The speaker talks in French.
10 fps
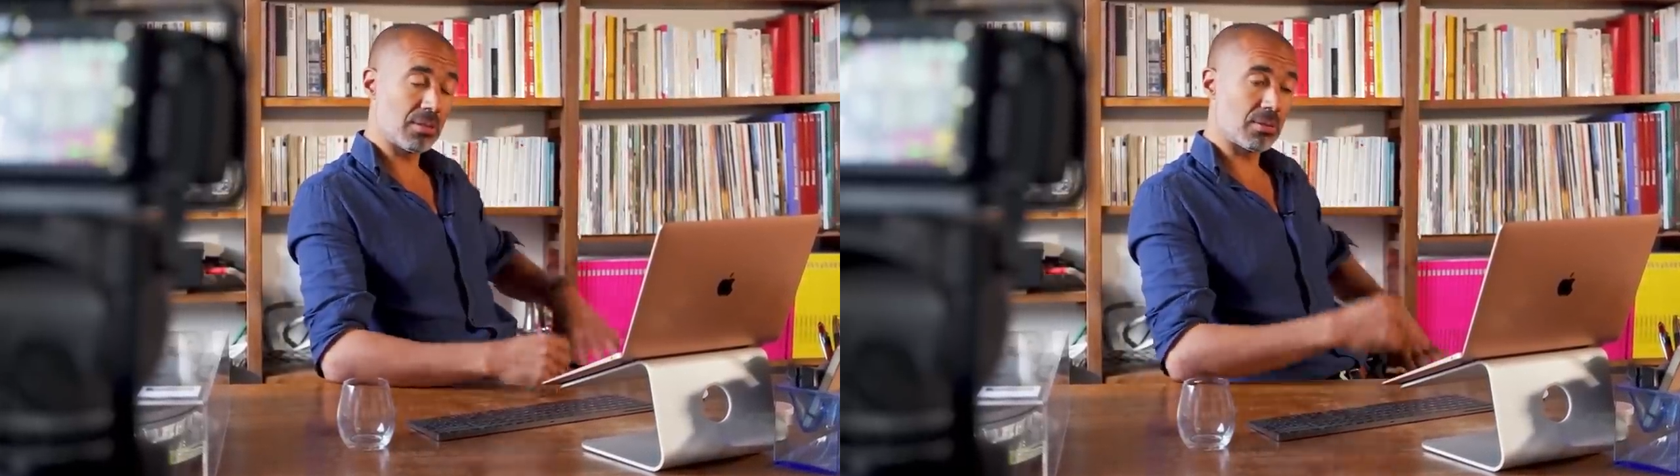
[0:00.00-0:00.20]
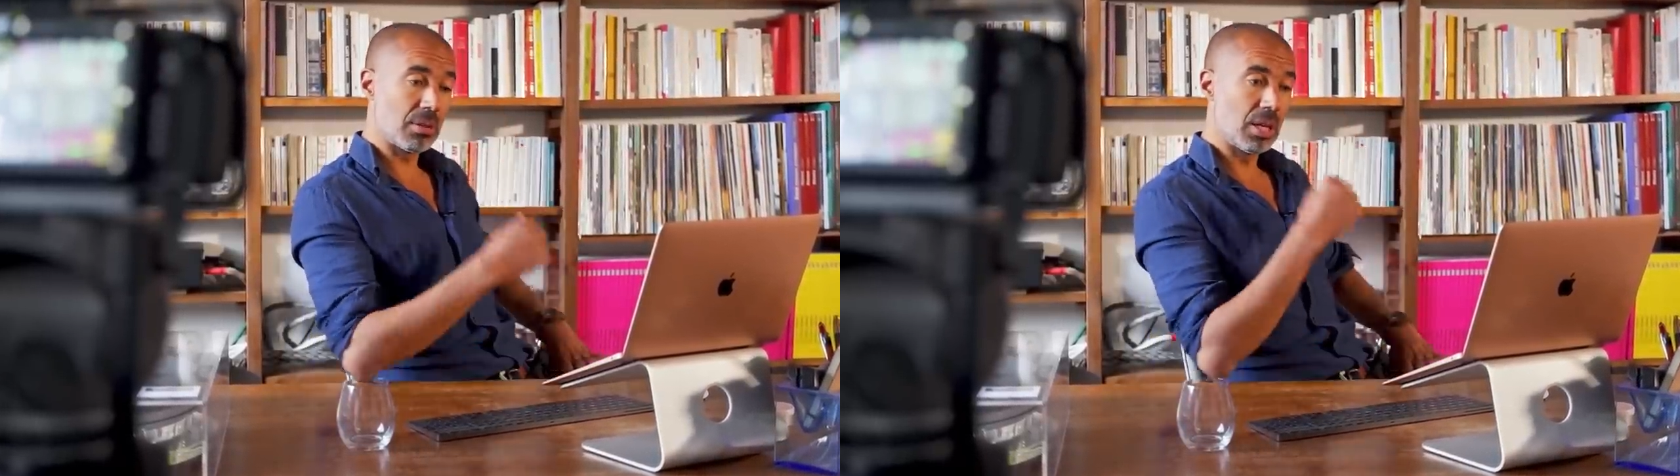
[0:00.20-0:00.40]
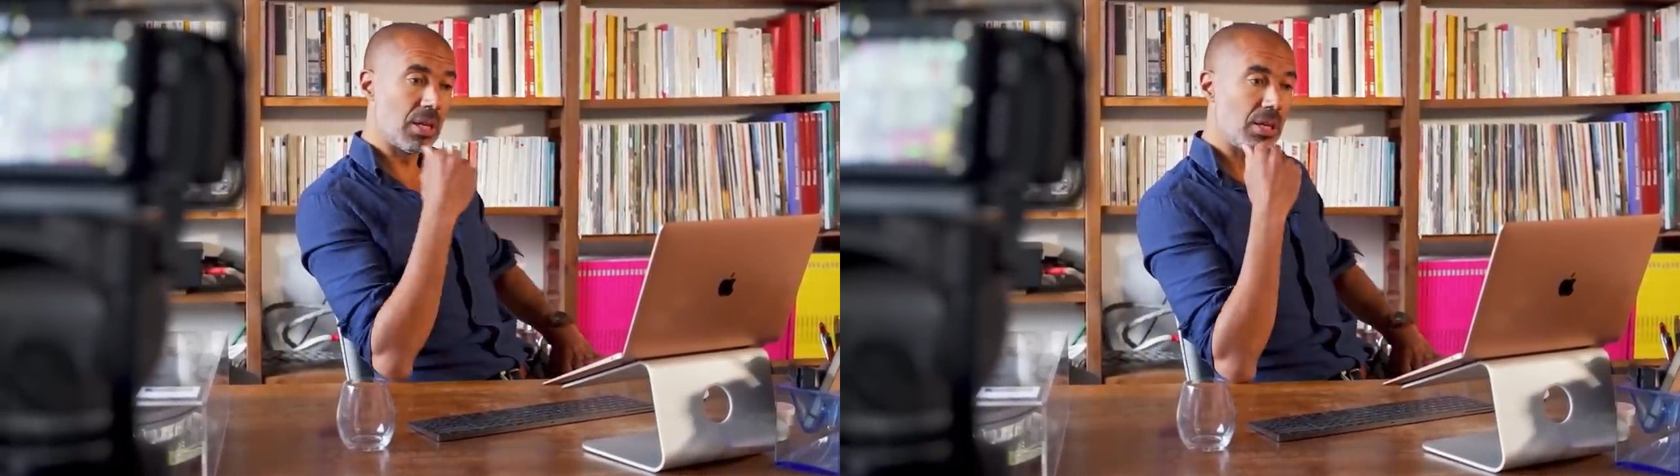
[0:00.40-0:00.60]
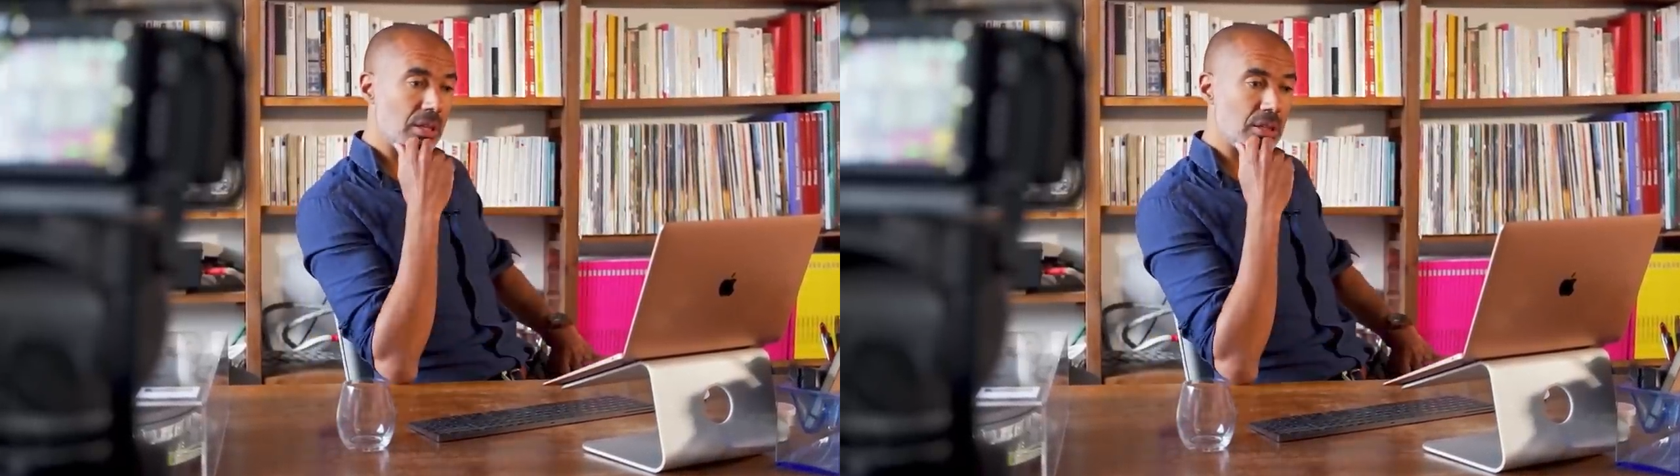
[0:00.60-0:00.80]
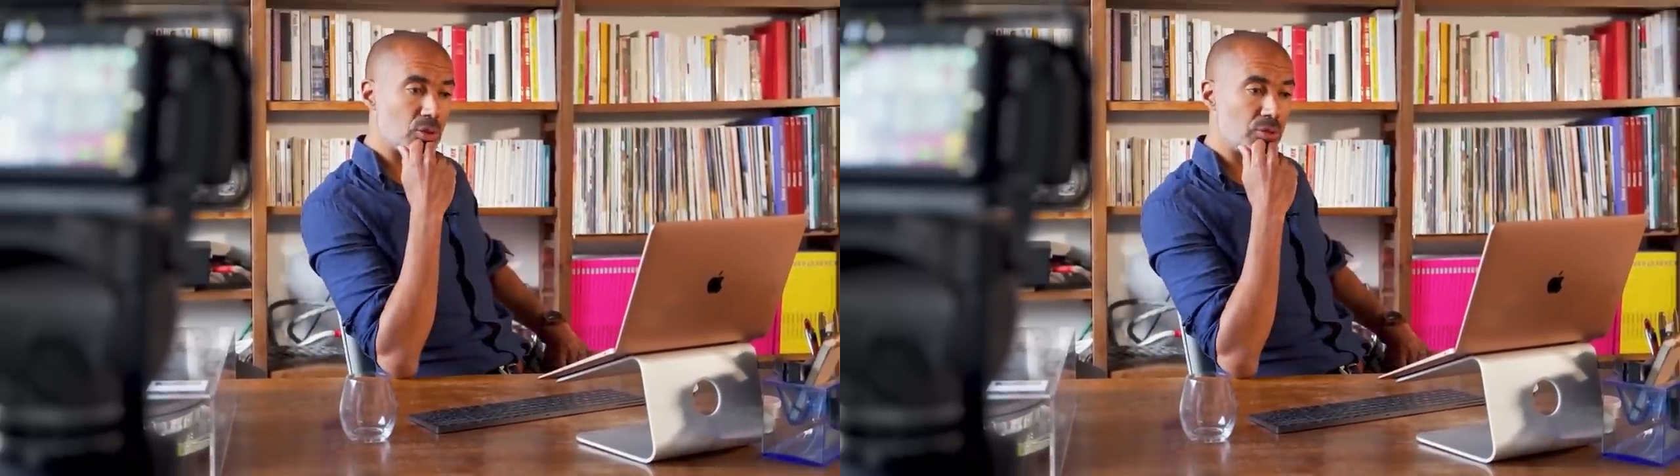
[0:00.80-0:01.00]
euh,
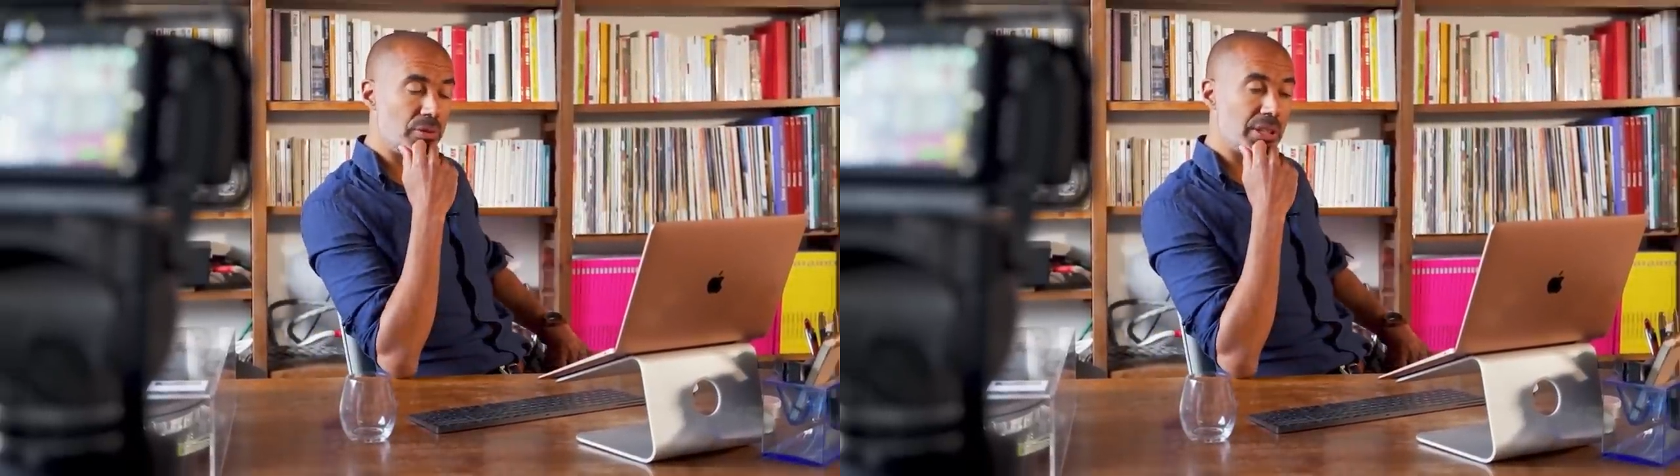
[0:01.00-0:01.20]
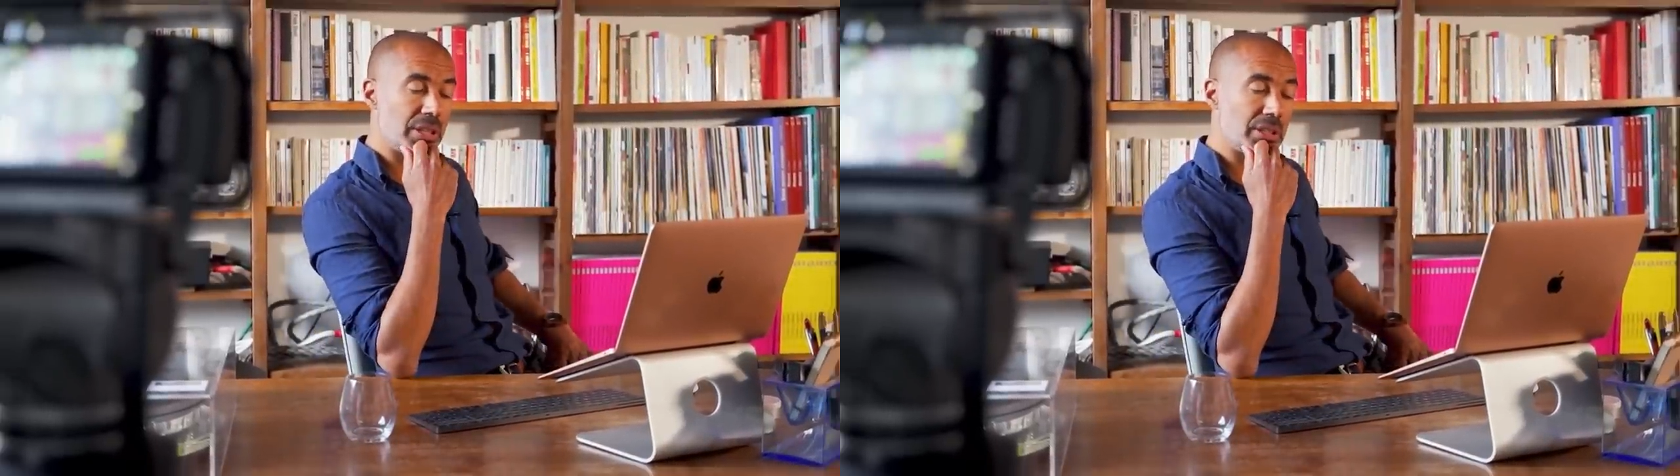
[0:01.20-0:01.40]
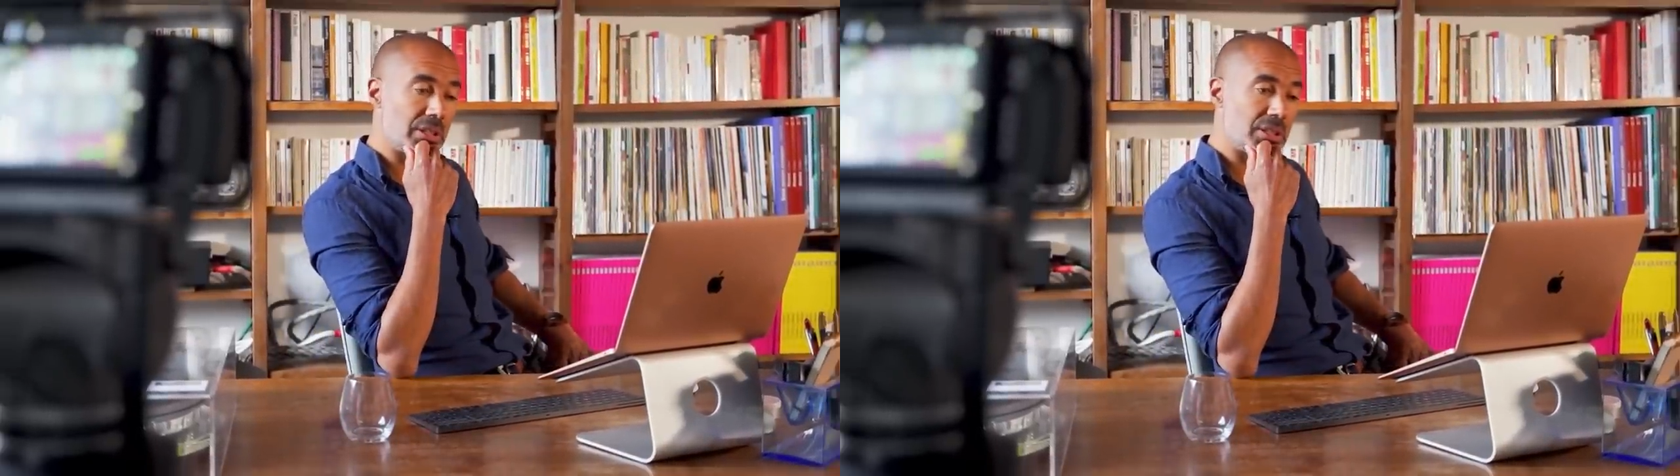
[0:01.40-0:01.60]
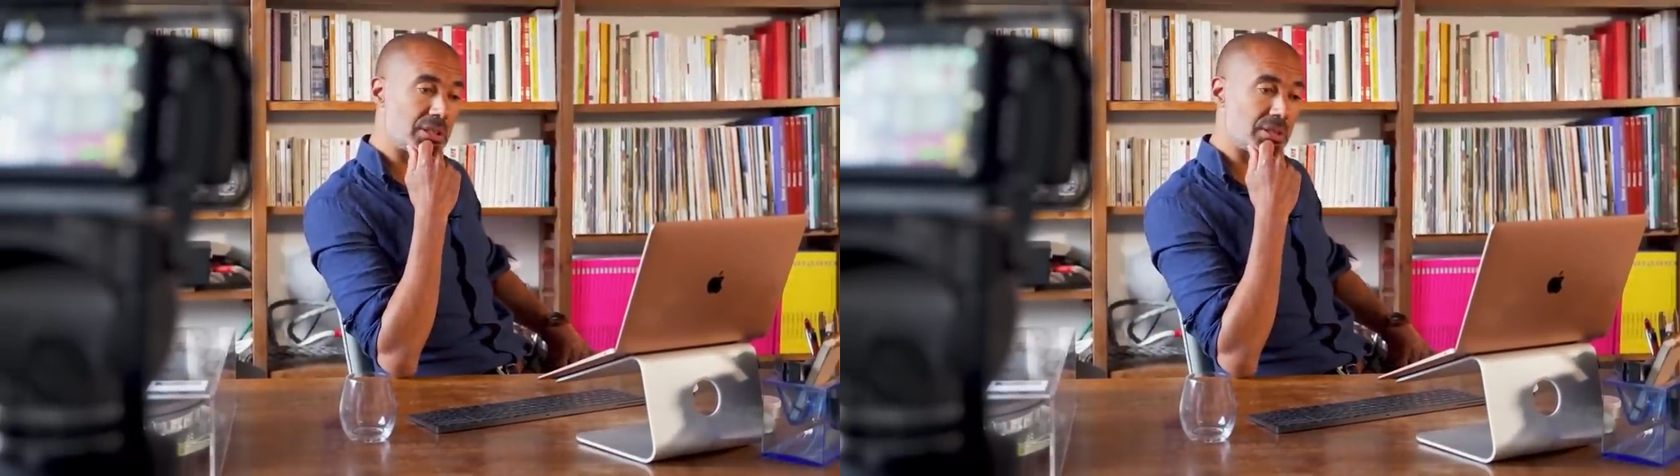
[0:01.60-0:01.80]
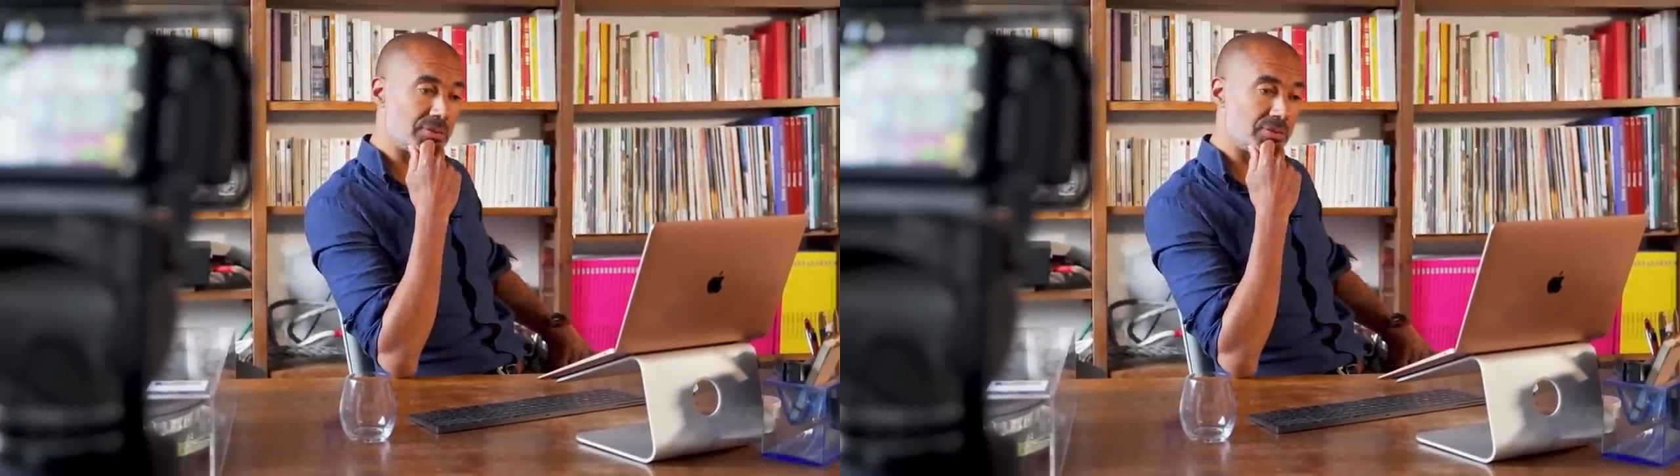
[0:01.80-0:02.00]
ce qu'on voit est très triste